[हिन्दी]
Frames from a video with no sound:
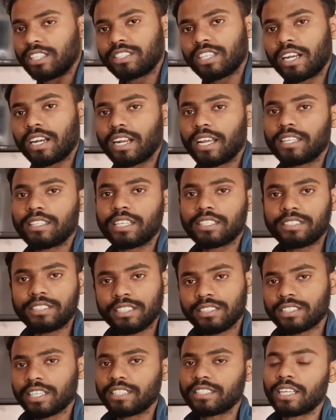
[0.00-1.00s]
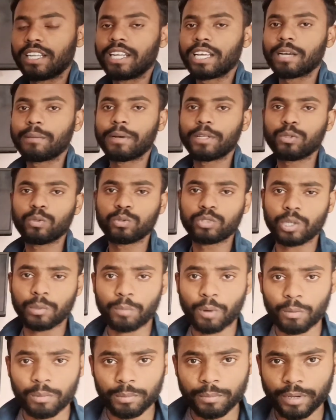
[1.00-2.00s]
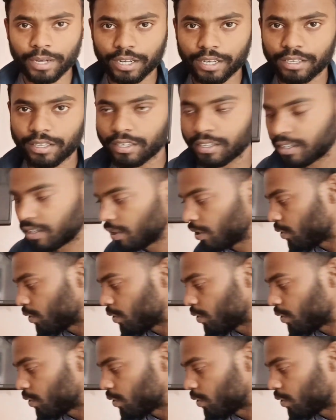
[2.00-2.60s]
सही चल रहा है दस दिन सही चलने के बाद दूसरी प्रॉब्लम आ गई